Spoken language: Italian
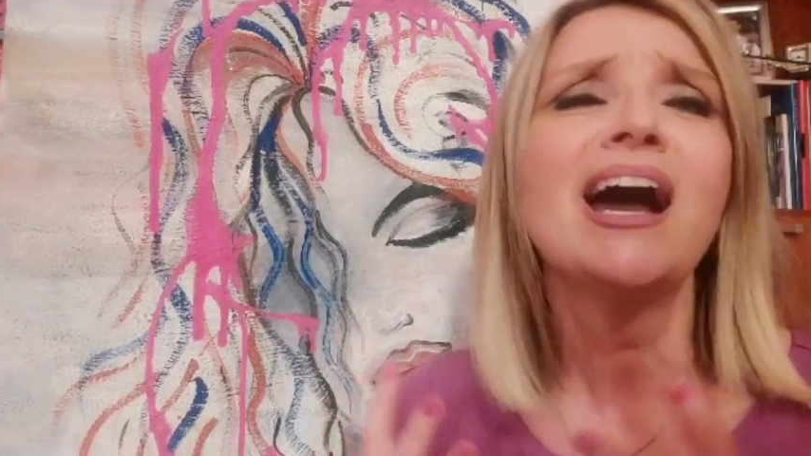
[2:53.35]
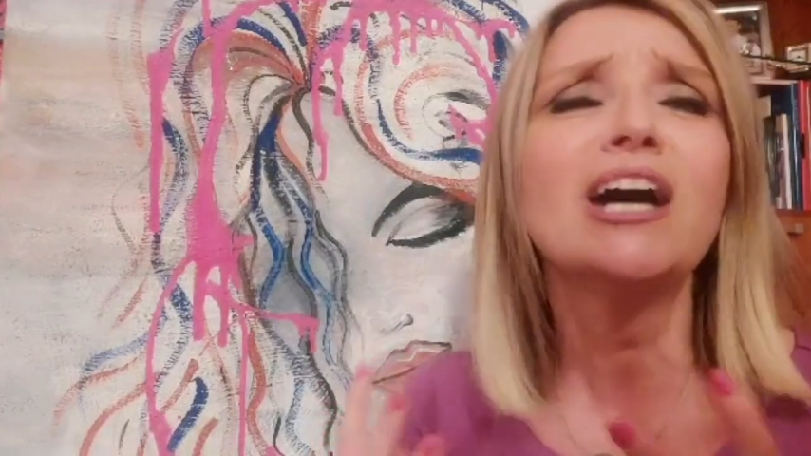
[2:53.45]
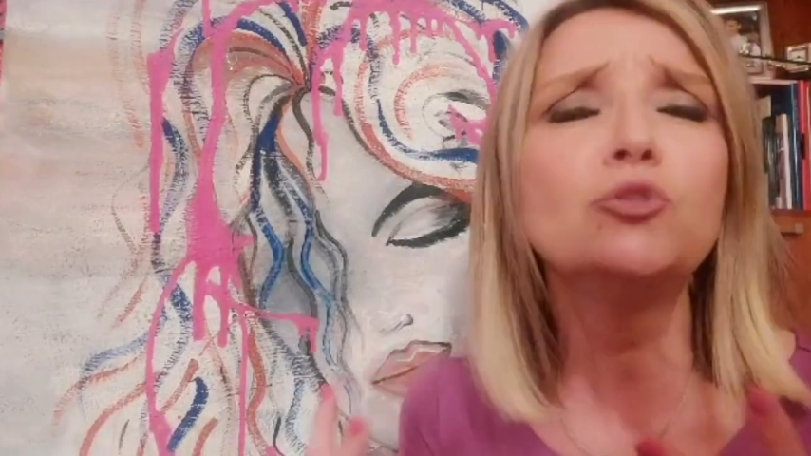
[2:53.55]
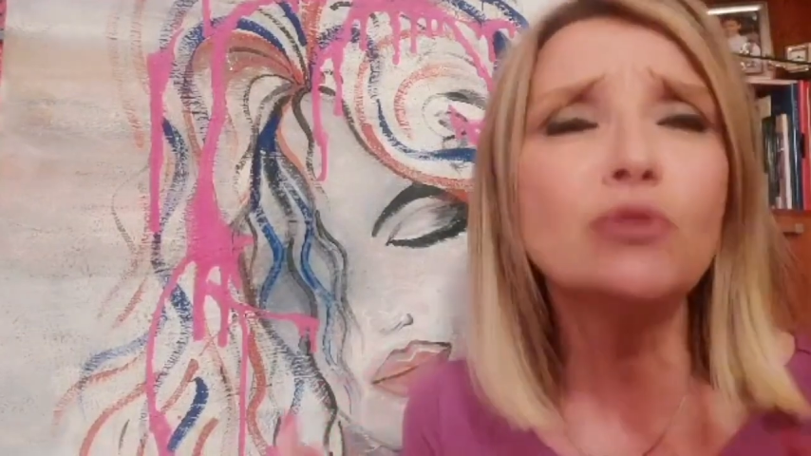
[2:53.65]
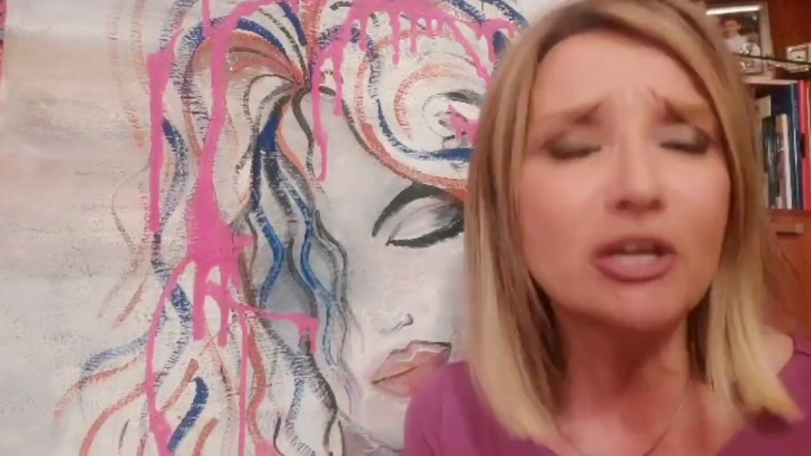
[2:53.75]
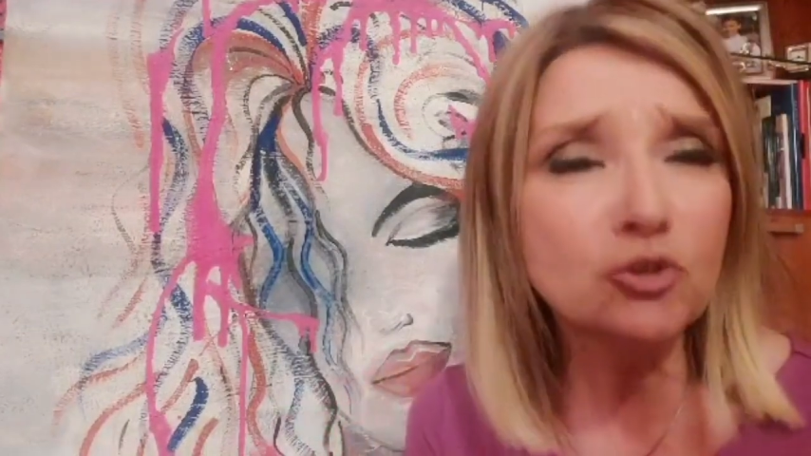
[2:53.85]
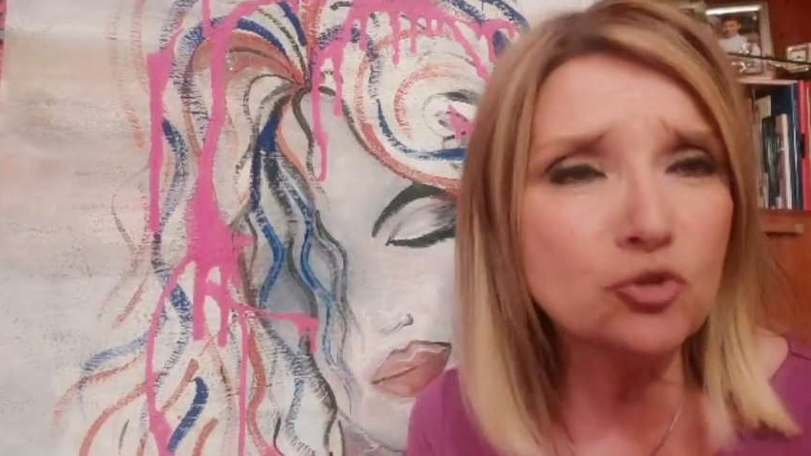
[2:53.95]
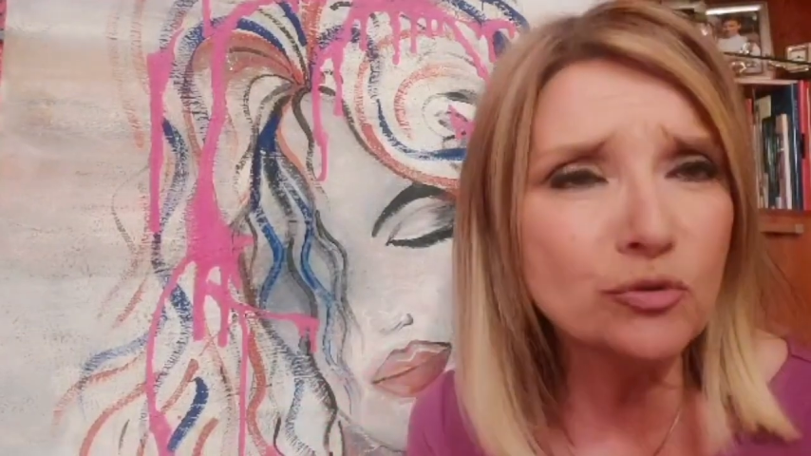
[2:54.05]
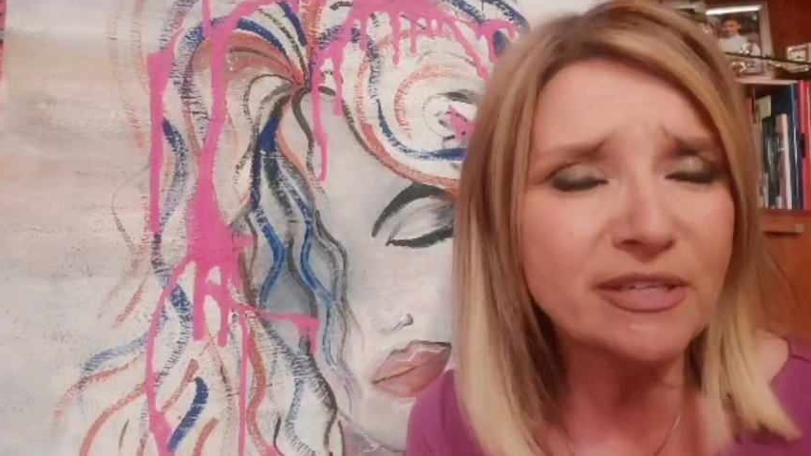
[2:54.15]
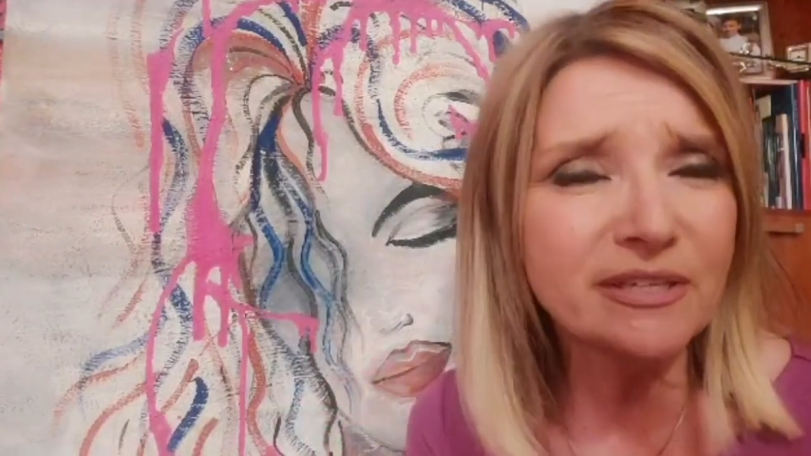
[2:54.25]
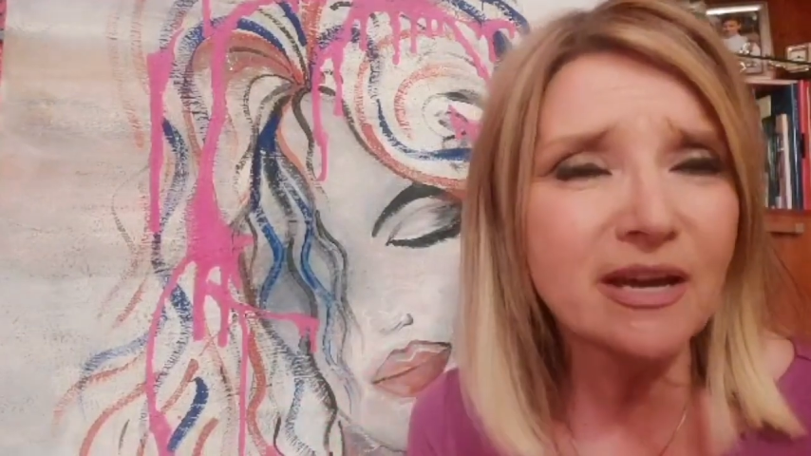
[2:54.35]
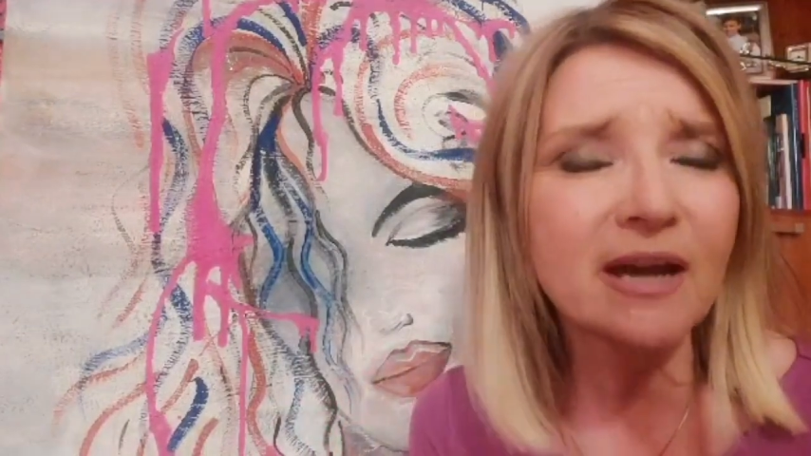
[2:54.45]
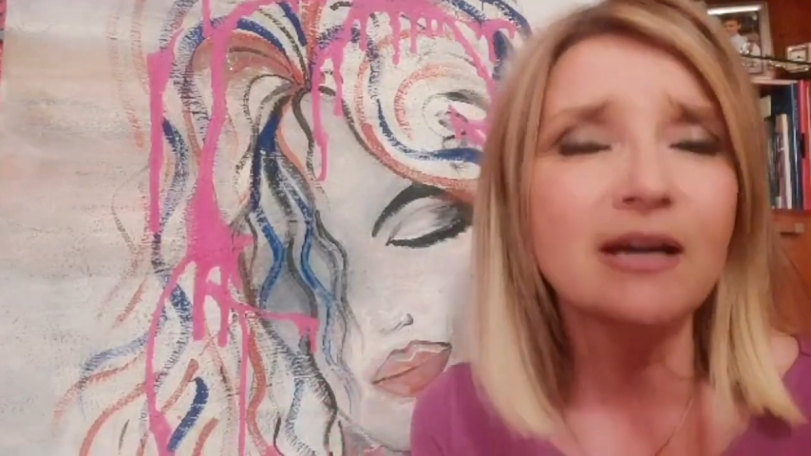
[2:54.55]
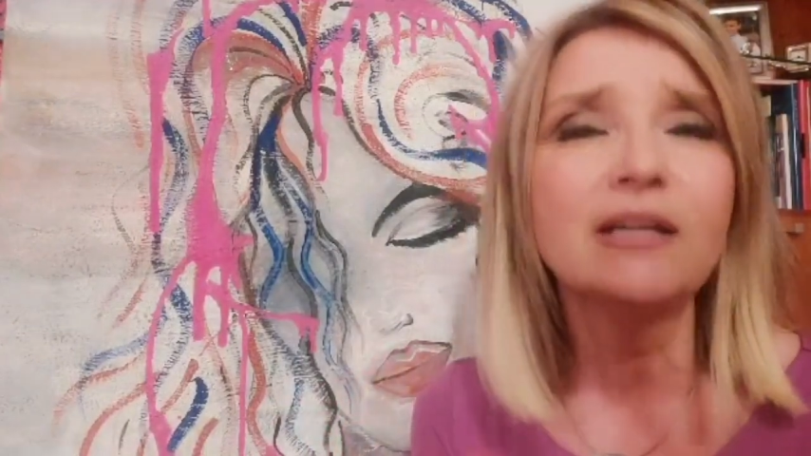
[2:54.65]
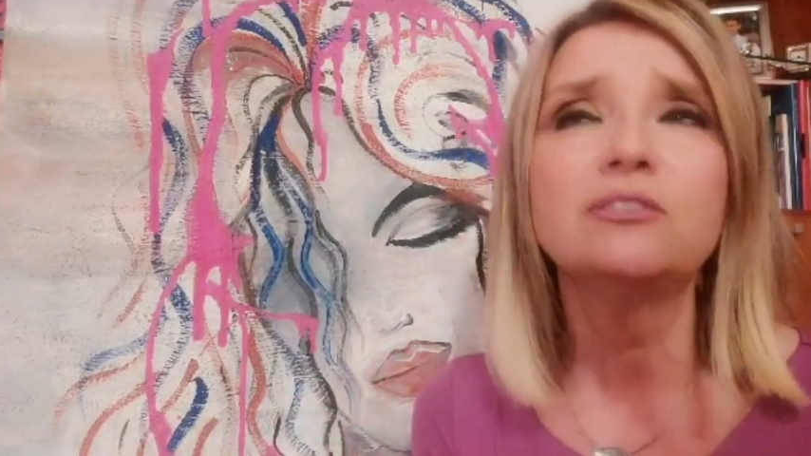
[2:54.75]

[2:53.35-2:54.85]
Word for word: ad una giuria